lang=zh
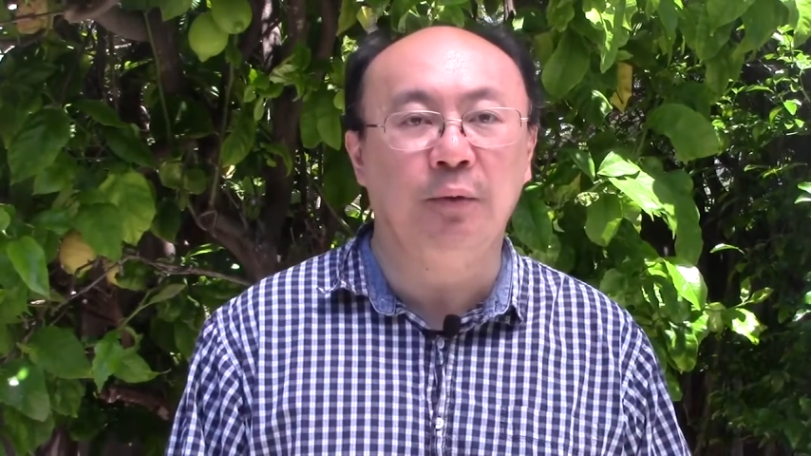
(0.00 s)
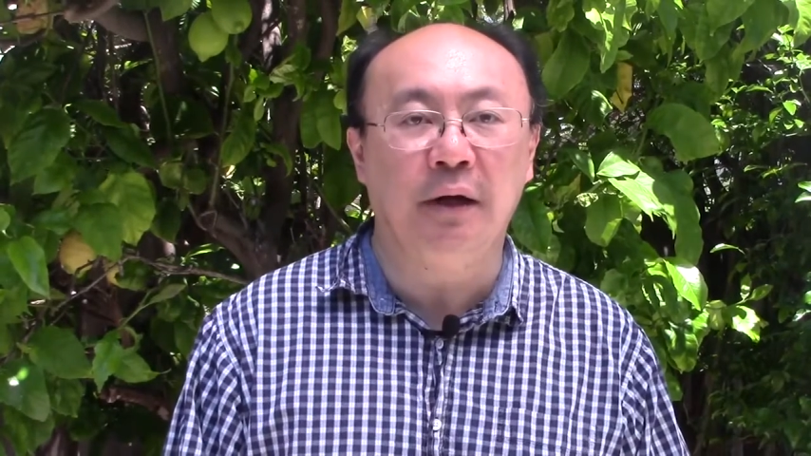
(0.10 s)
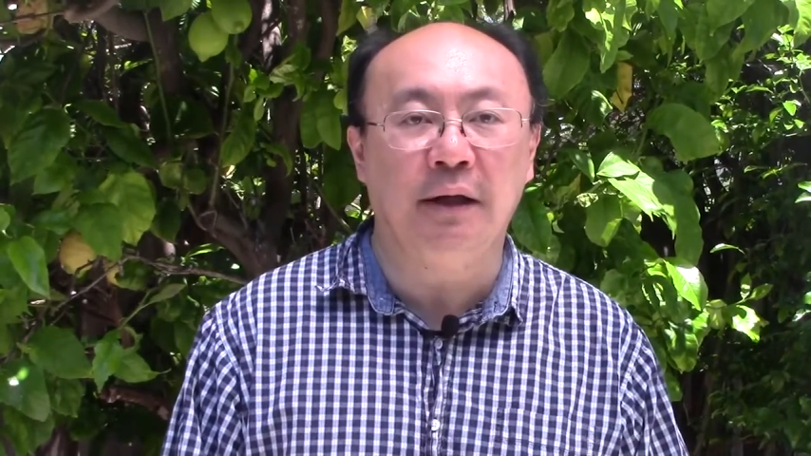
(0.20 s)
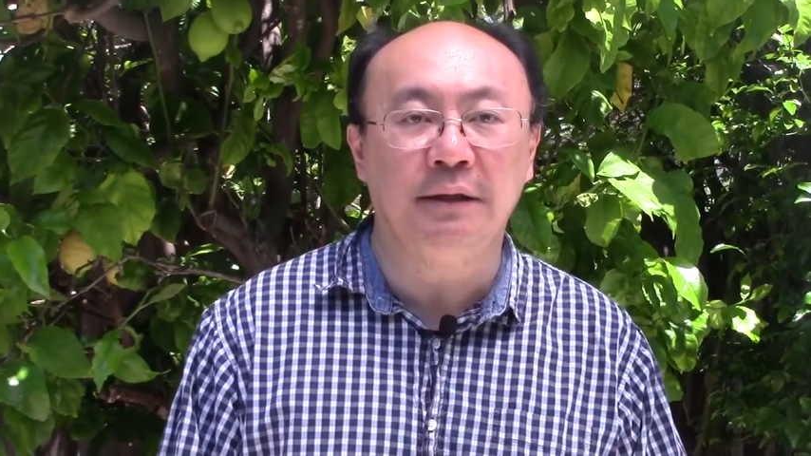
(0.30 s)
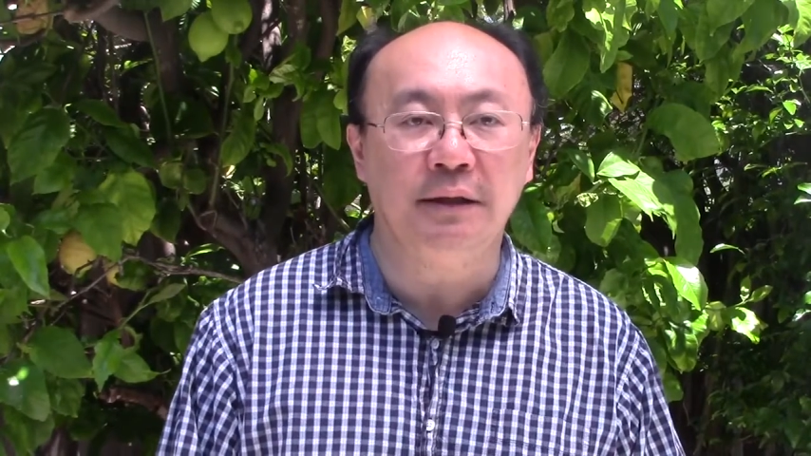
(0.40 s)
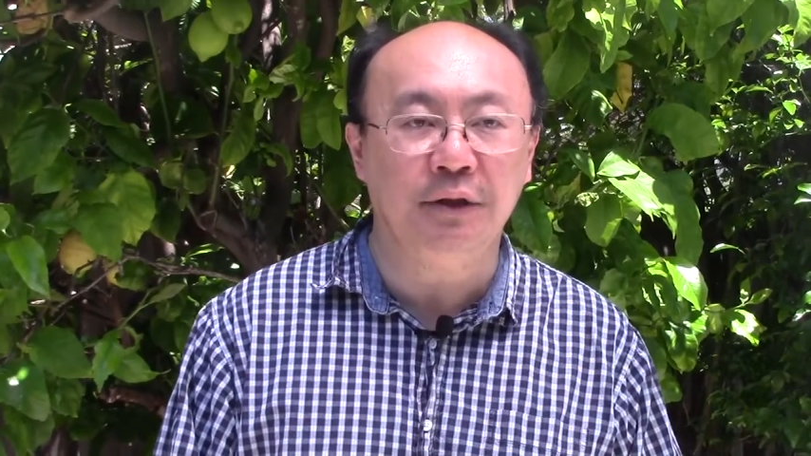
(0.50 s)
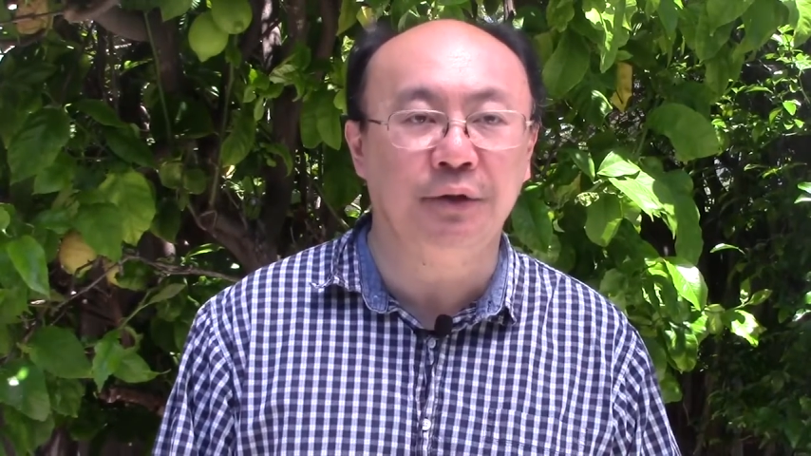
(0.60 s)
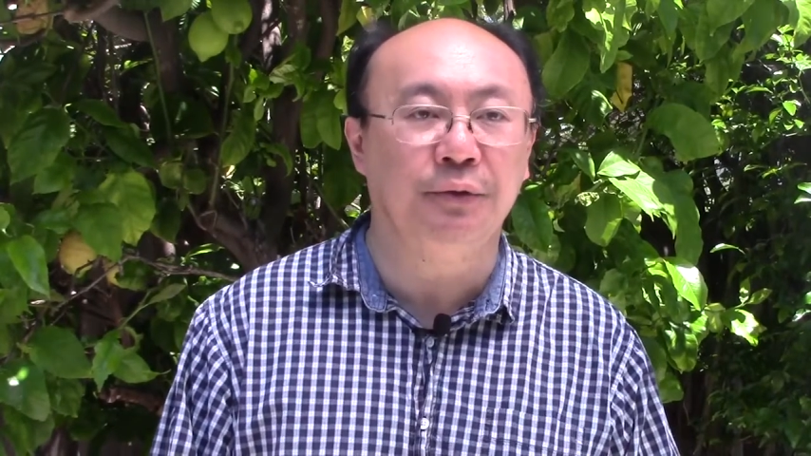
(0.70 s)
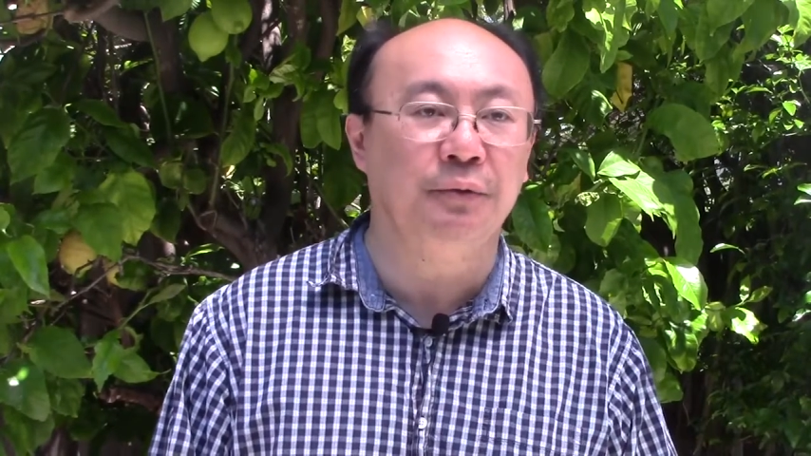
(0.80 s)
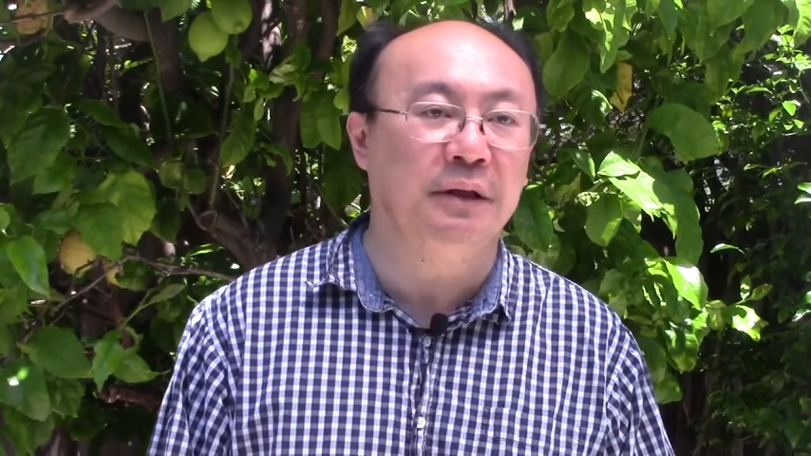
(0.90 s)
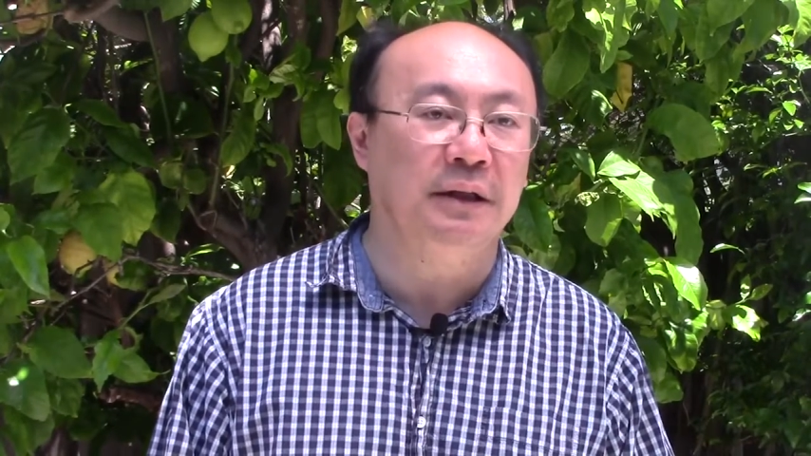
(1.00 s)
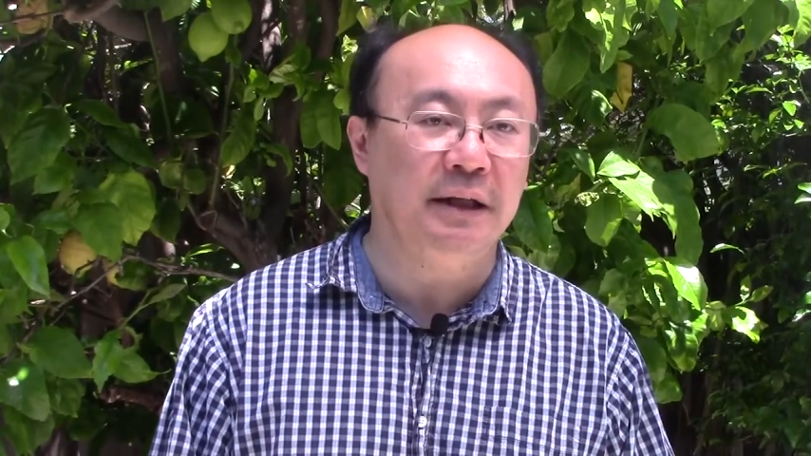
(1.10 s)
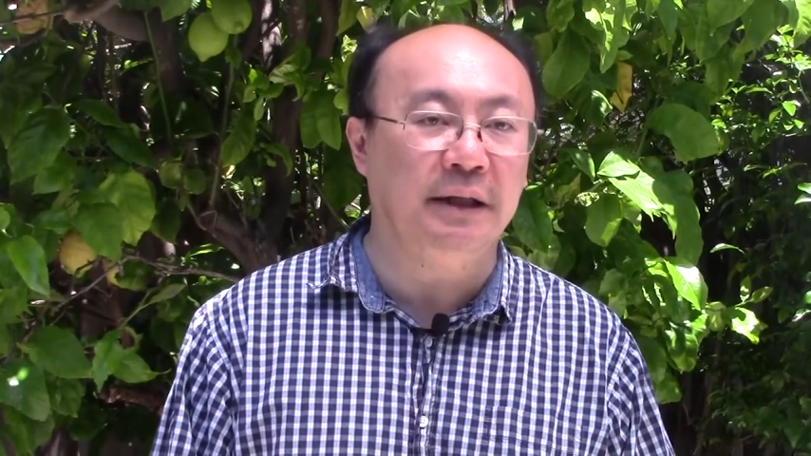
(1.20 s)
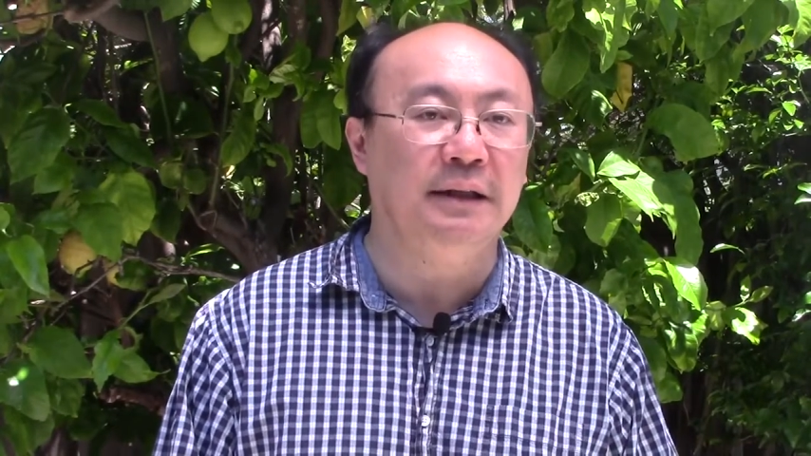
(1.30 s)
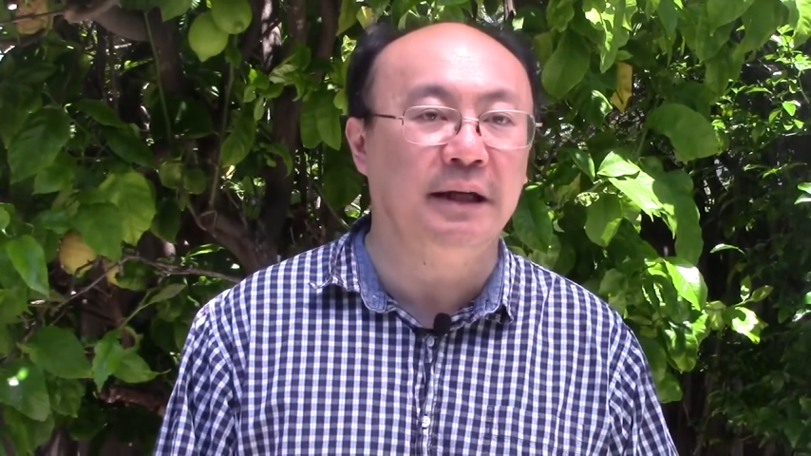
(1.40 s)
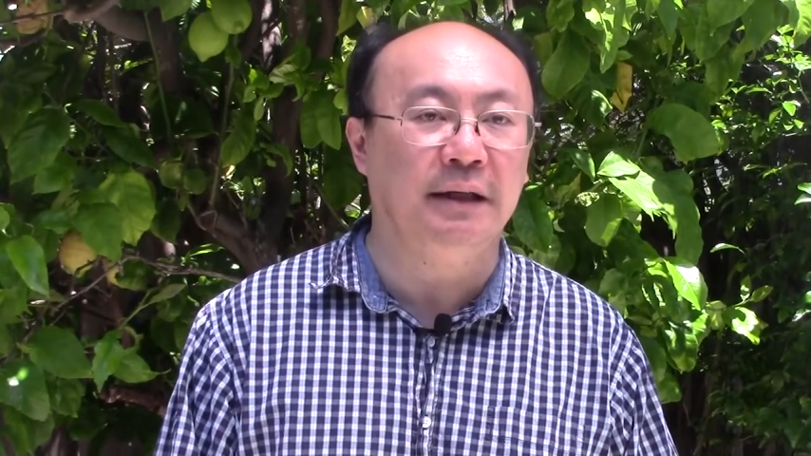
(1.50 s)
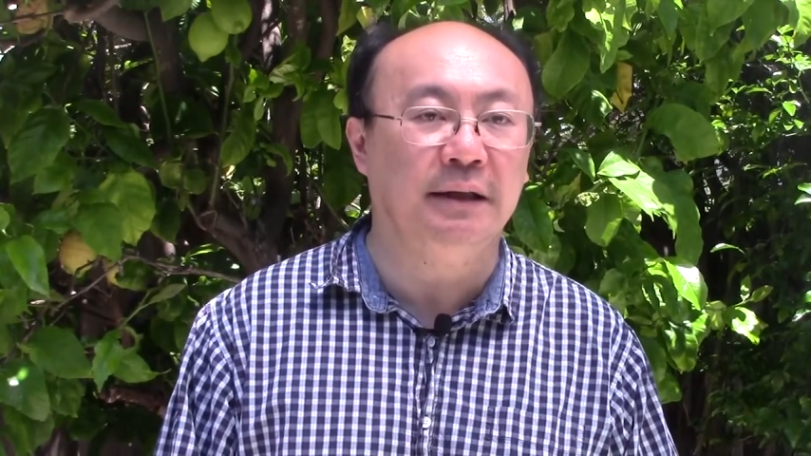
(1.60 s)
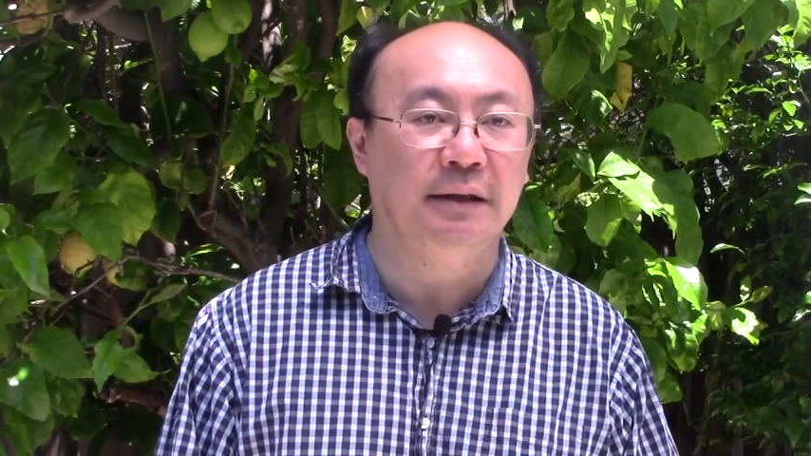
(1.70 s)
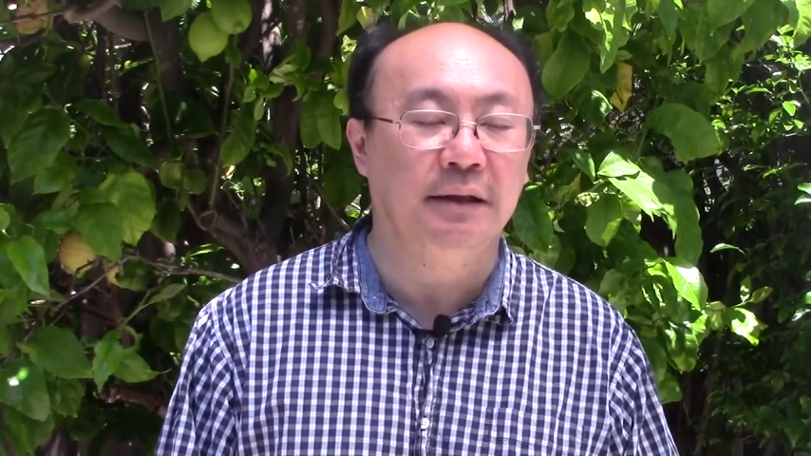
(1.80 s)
未记熟的应验。